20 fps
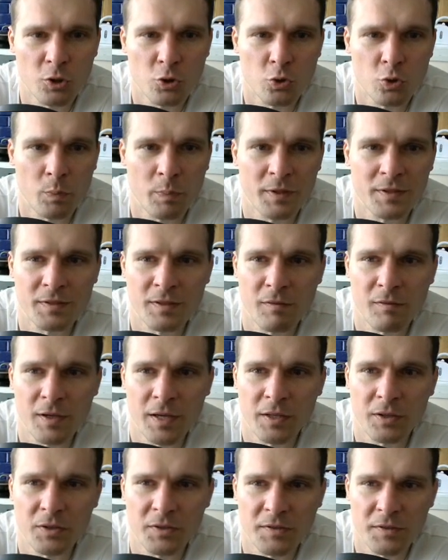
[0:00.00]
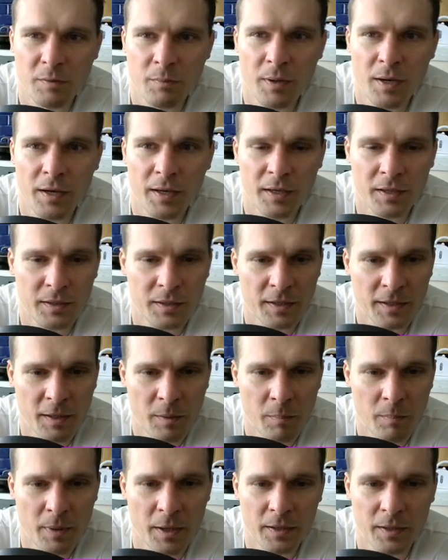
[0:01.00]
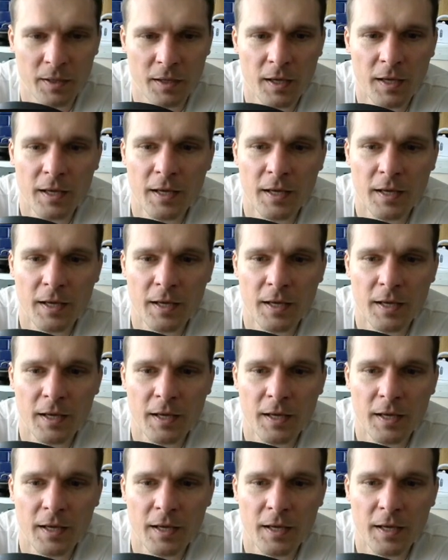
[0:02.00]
что представляет из себя эта компания.